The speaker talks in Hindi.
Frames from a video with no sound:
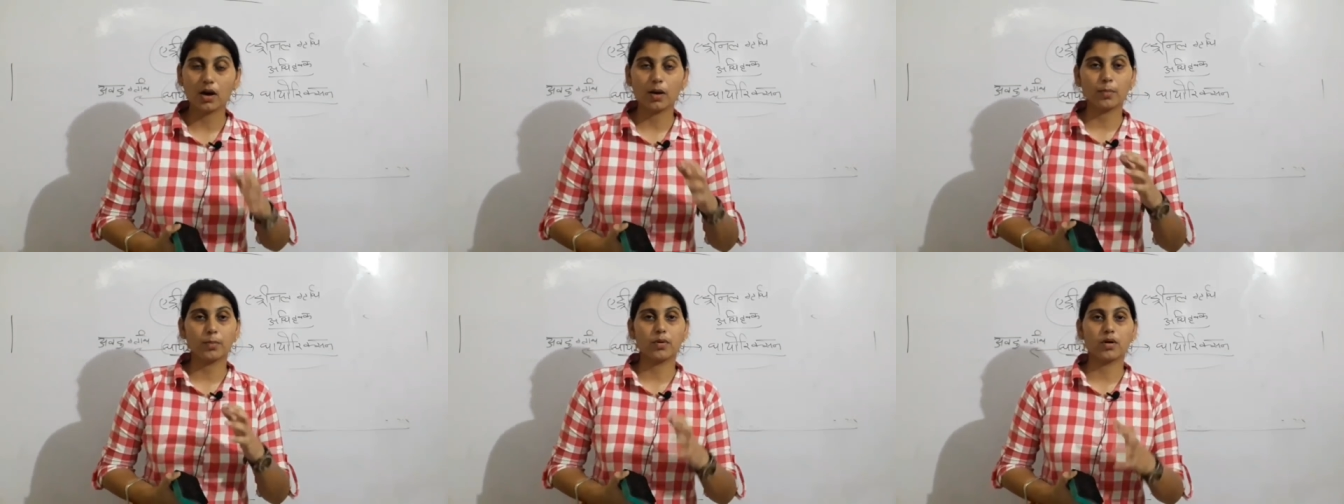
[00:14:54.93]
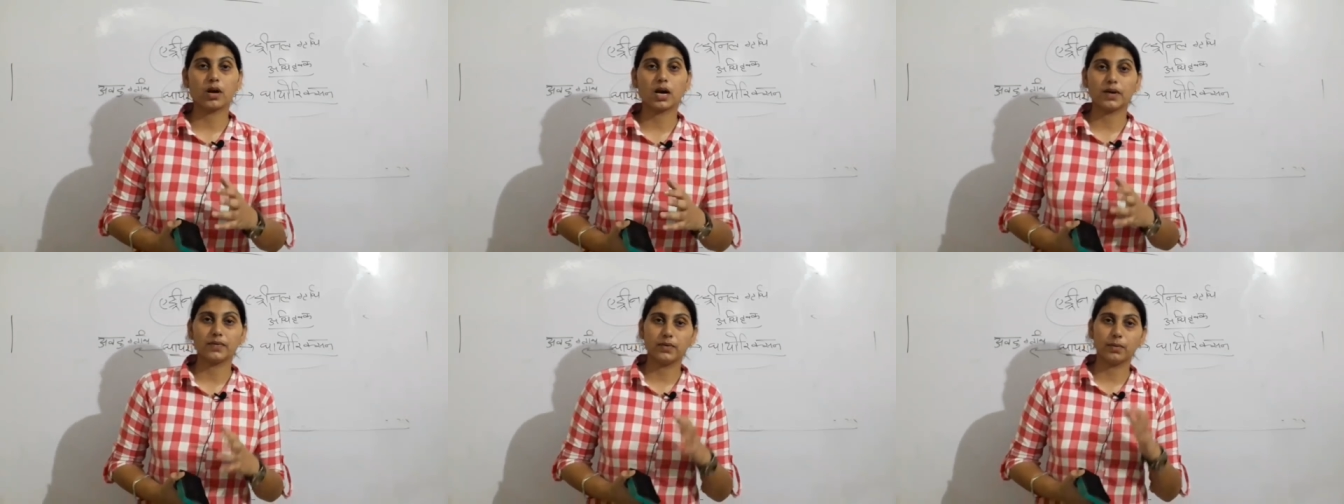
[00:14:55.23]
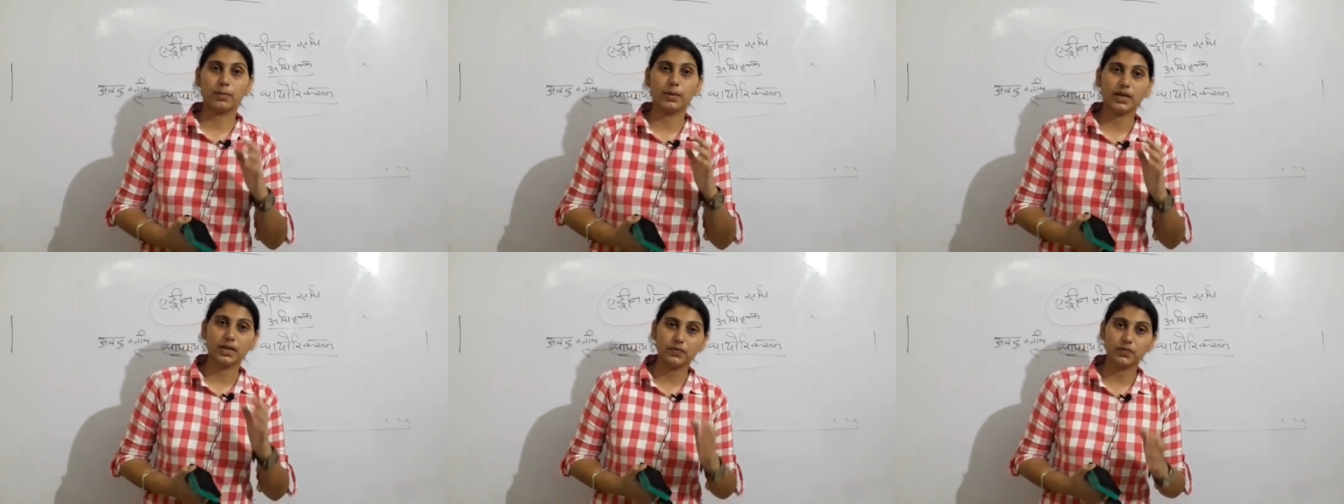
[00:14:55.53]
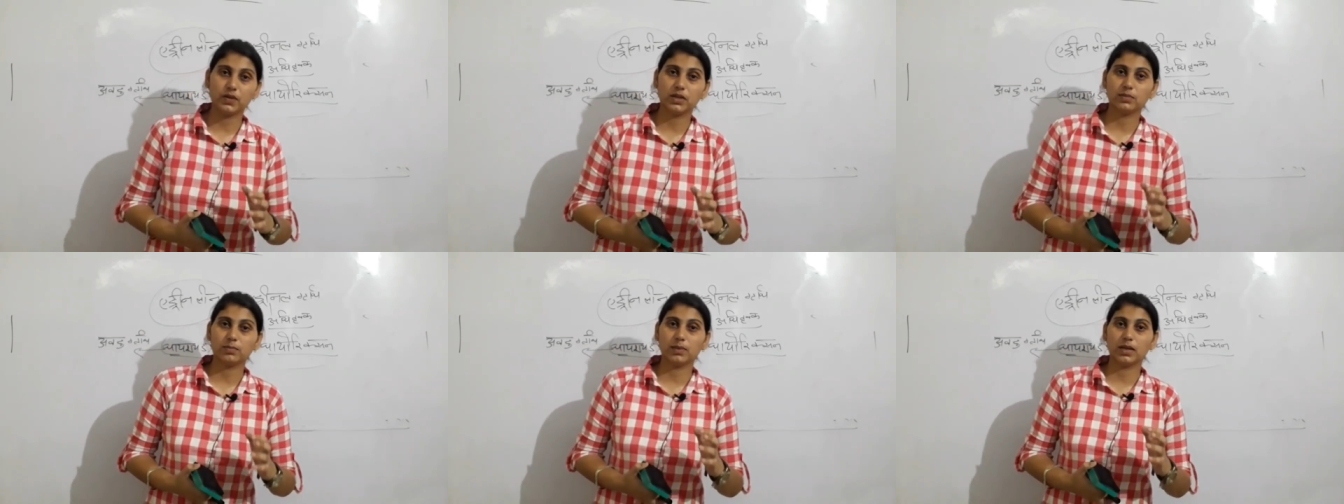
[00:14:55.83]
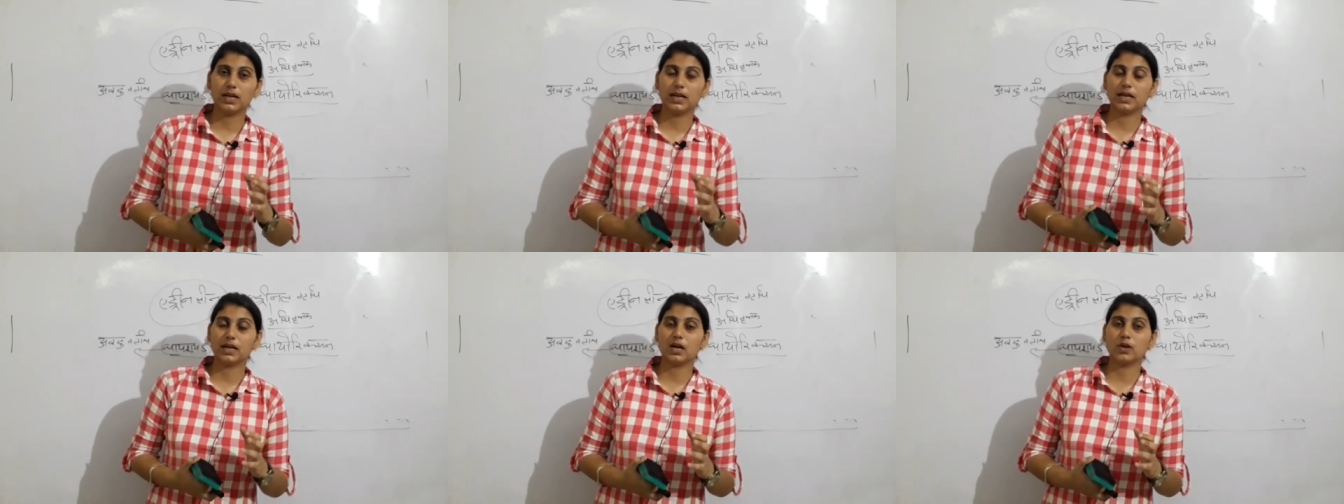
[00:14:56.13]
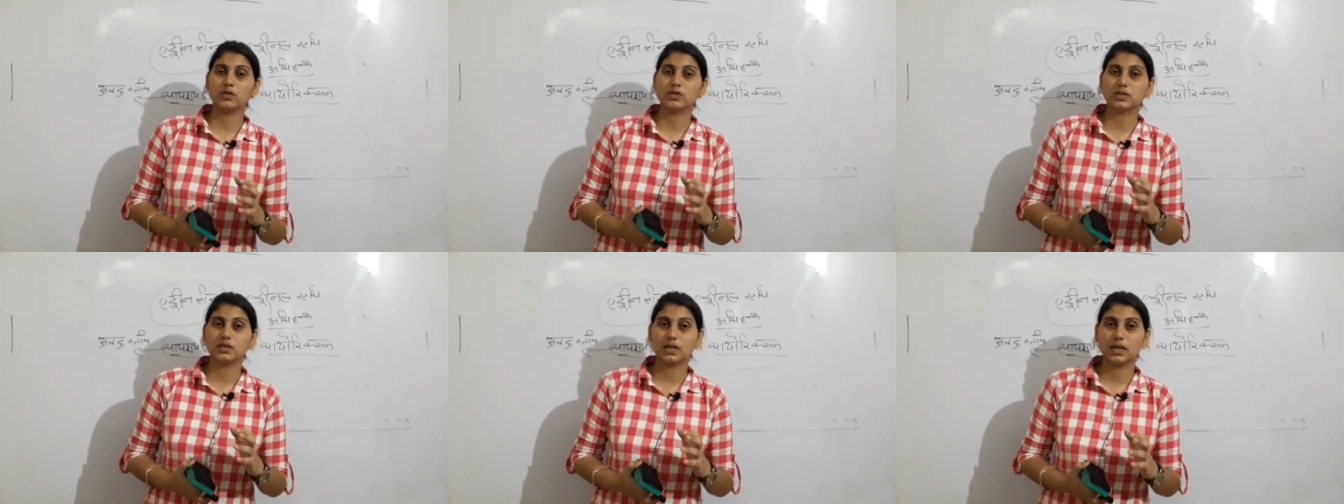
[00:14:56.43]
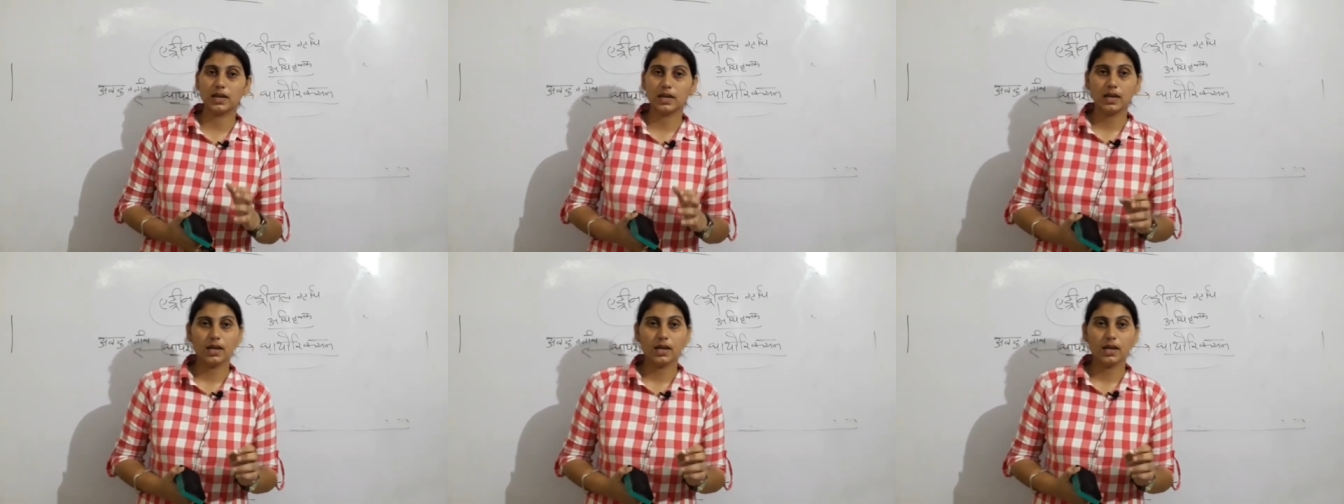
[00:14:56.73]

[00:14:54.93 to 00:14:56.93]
आपको काफ़ी बेनिफिट मिलेगा उससे